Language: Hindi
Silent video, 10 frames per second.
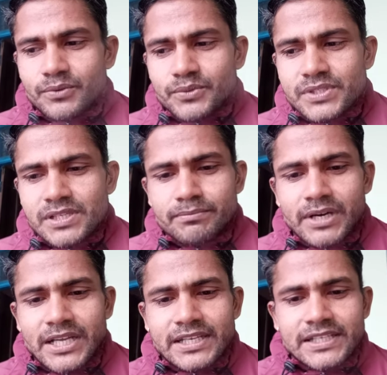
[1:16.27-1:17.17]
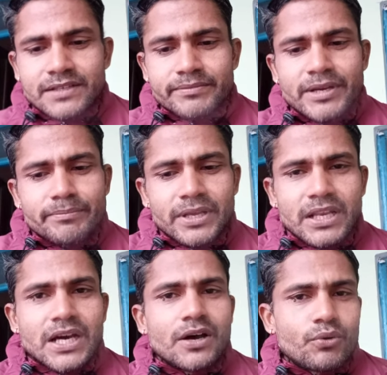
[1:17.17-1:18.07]
उसी मालिक में
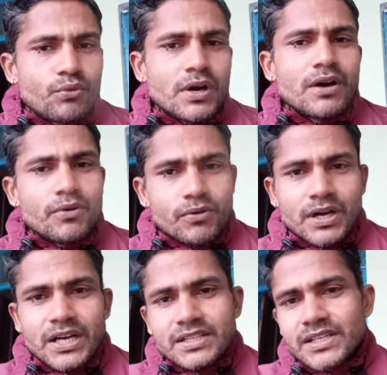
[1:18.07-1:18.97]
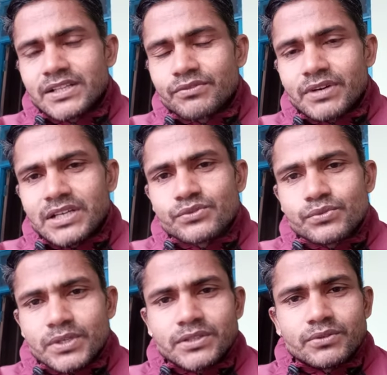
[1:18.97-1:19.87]
मिला हुआ होगा अर्थात वहाँ
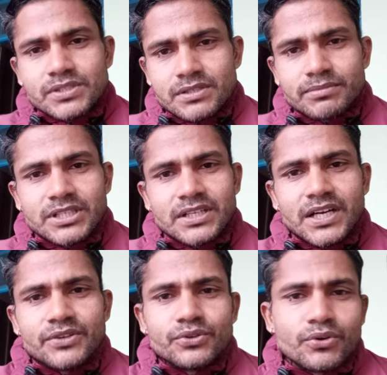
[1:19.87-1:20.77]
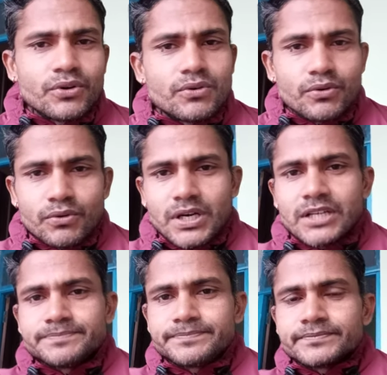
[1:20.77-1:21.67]
सूरत और शब्द का योग होगा